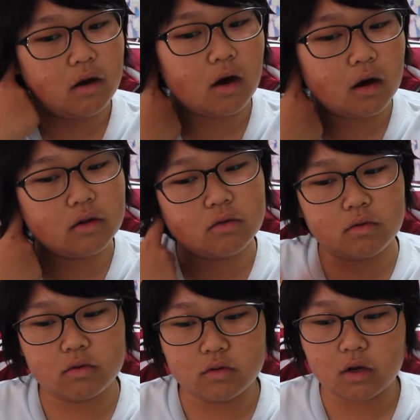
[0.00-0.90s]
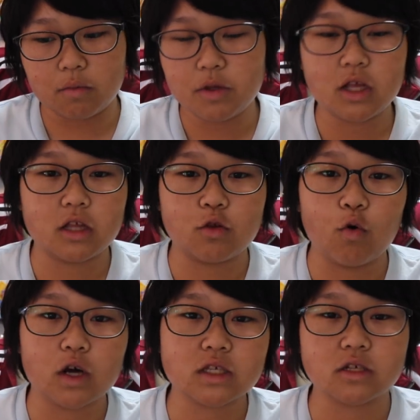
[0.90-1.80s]
あの、なんかみんなで
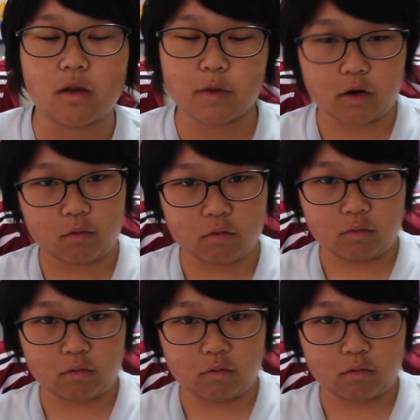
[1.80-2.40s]
動画作ったみたいなこ